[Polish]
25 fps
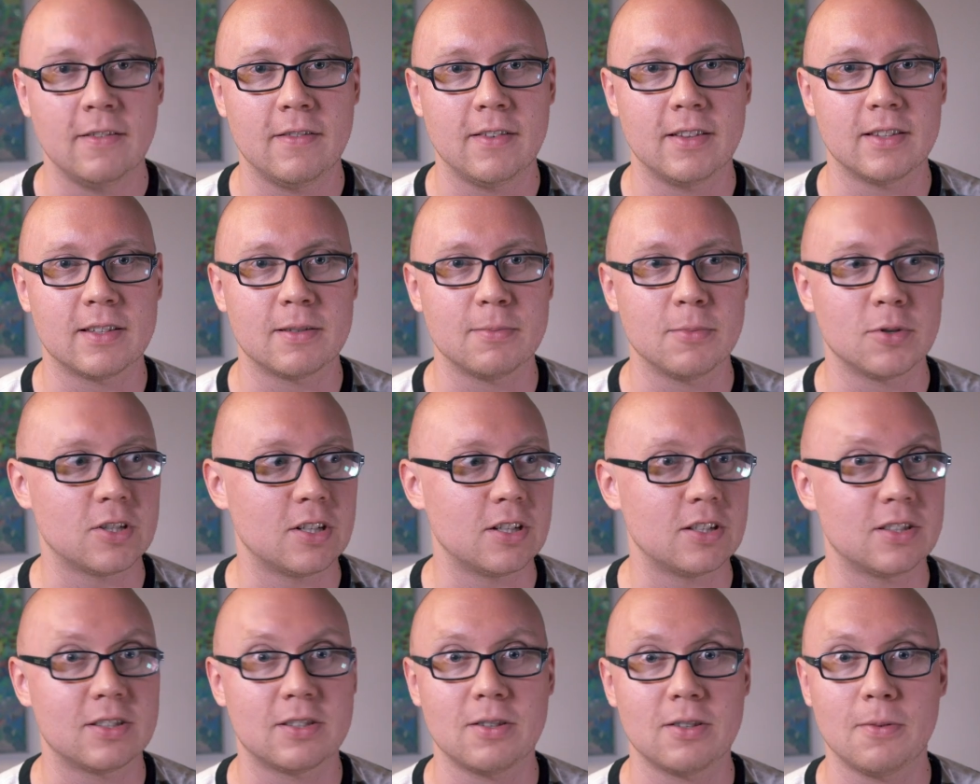Więc
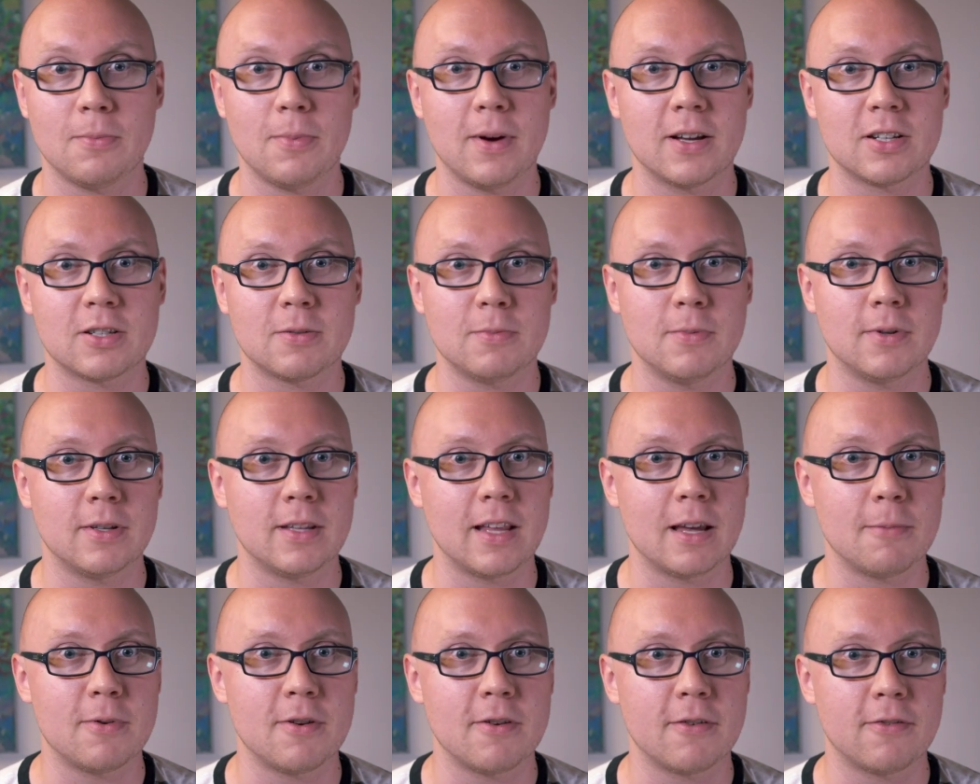może zobaczmy
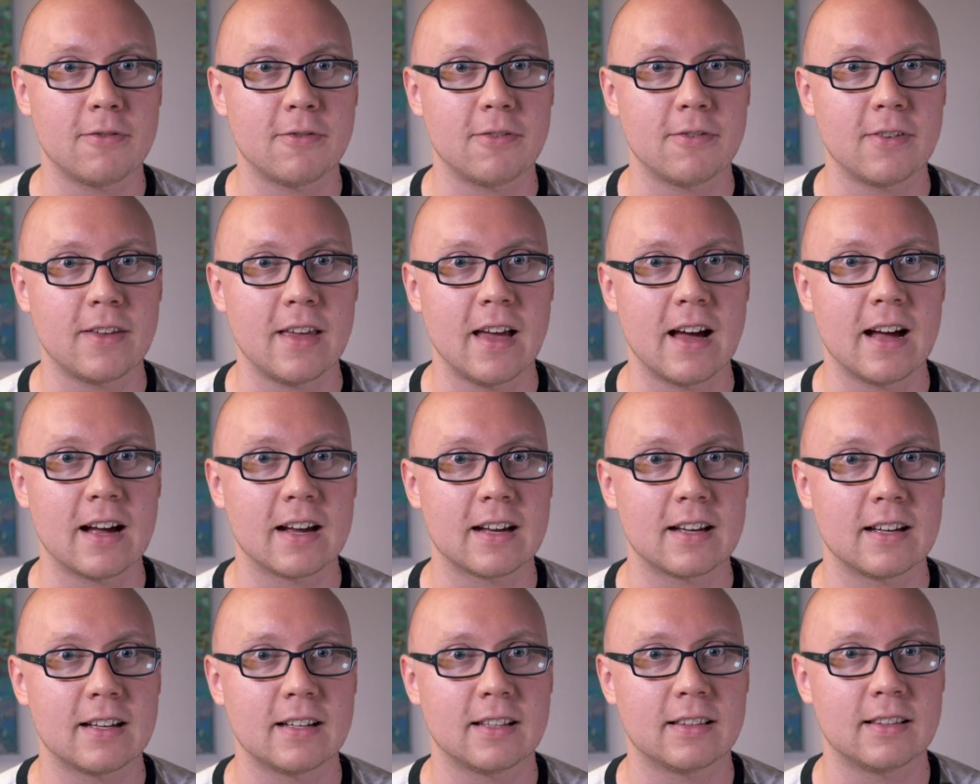najpierw,
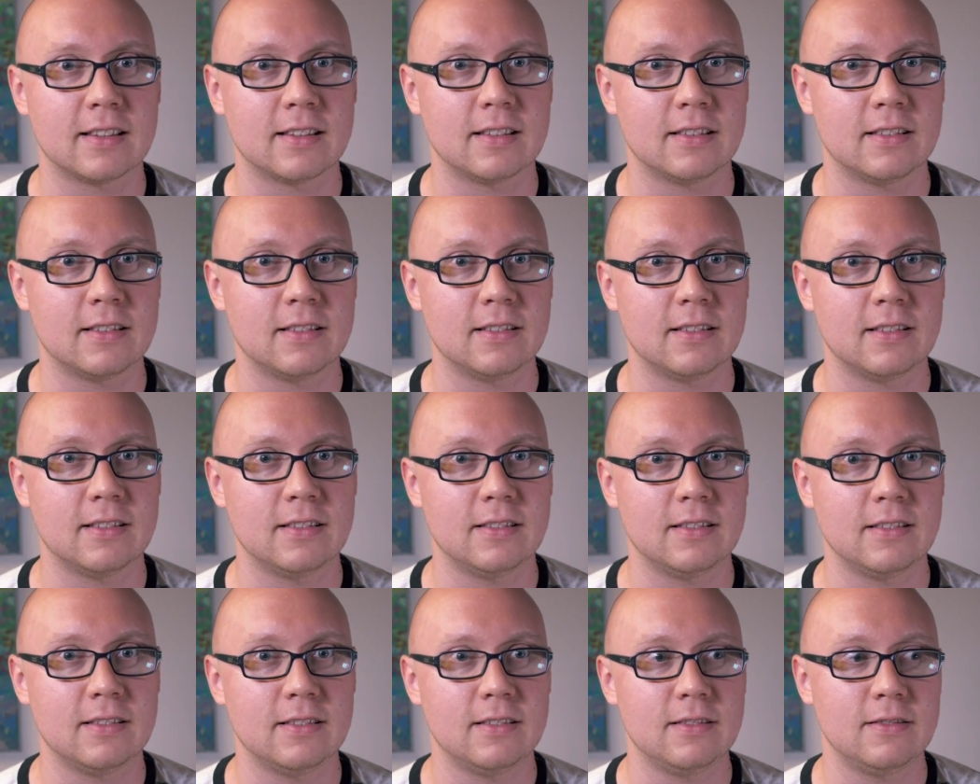jak
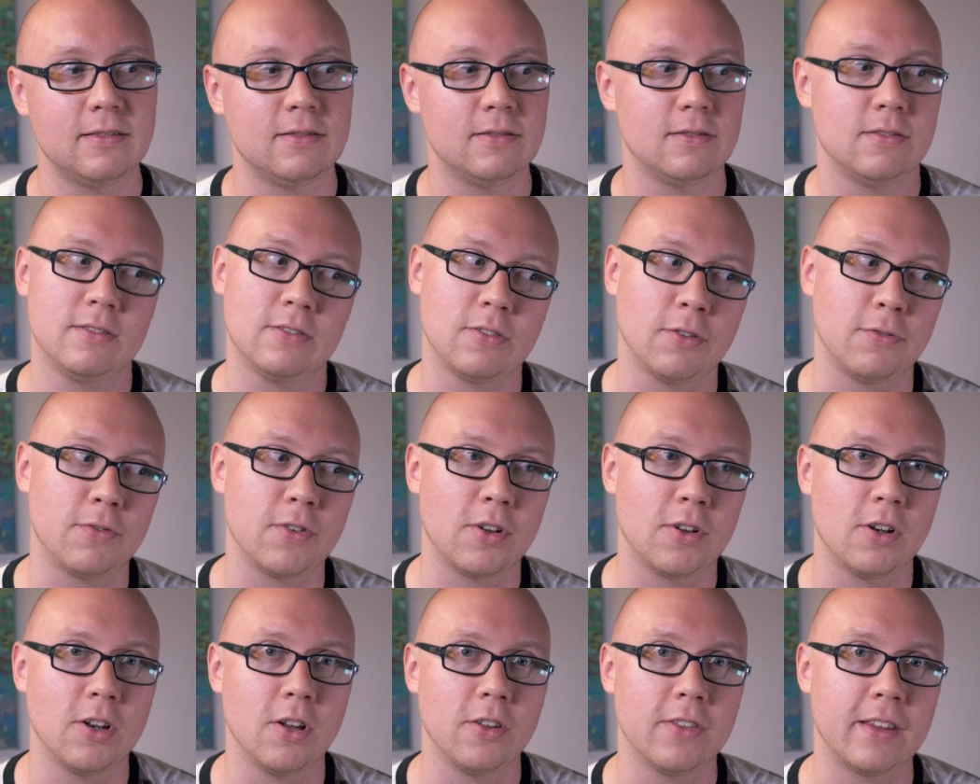to
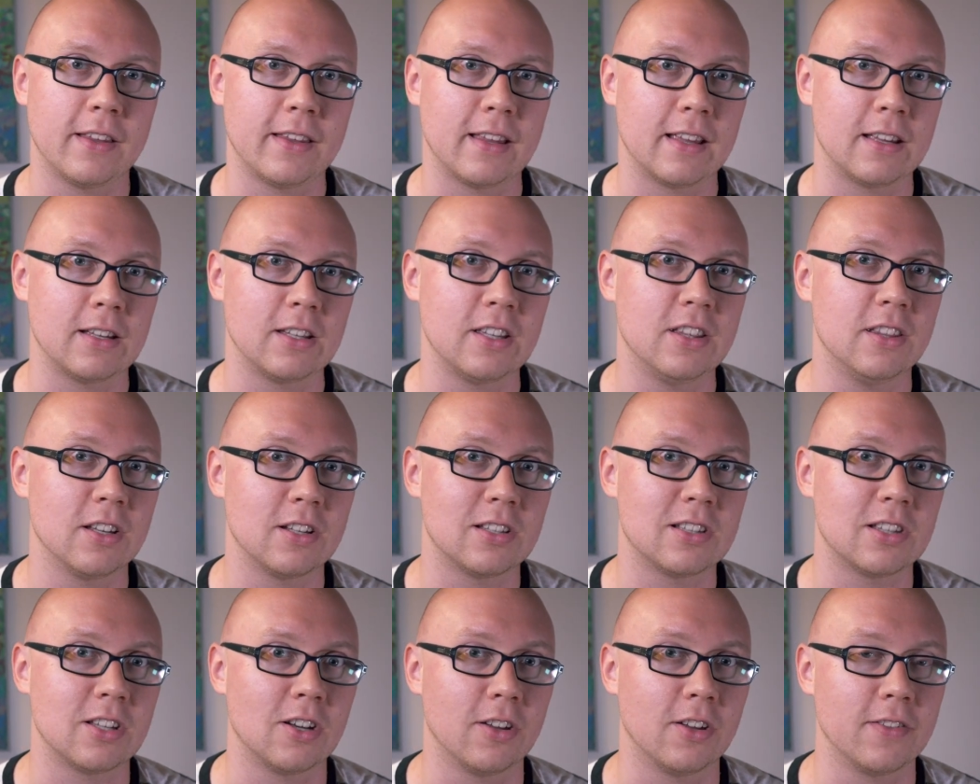wygląda na
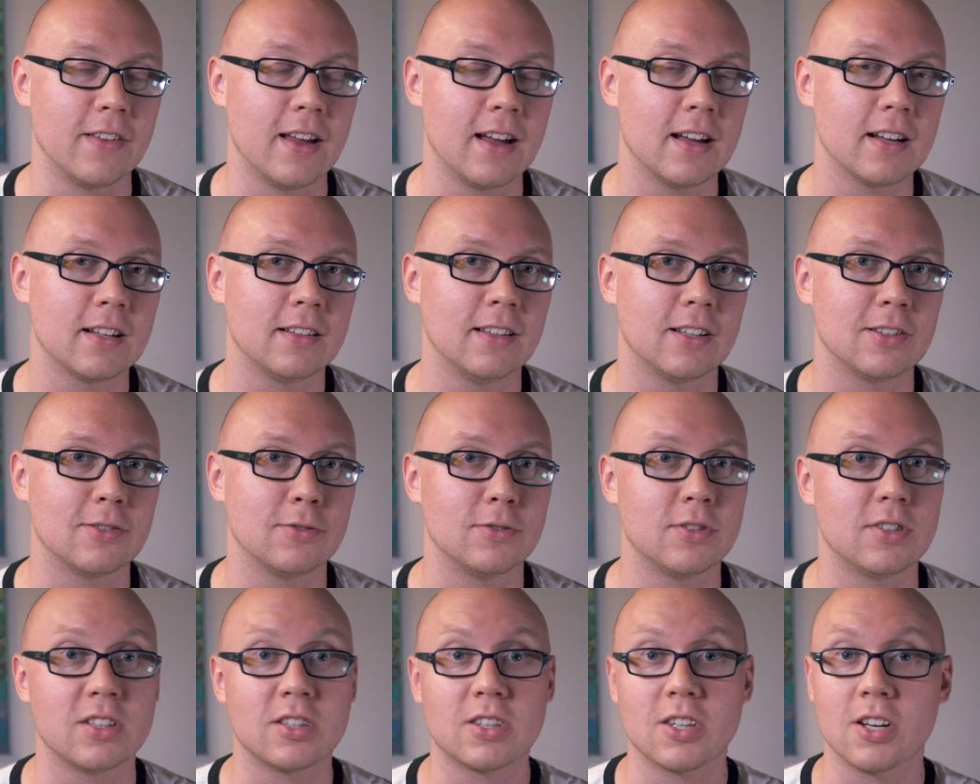innych stronach, na
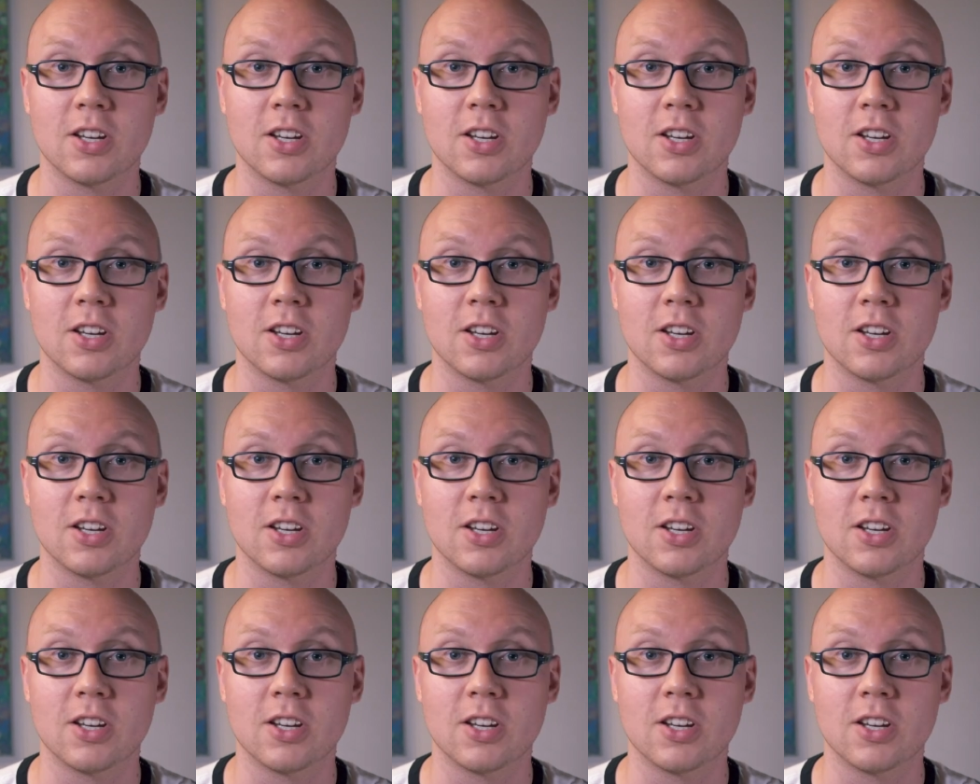cudzych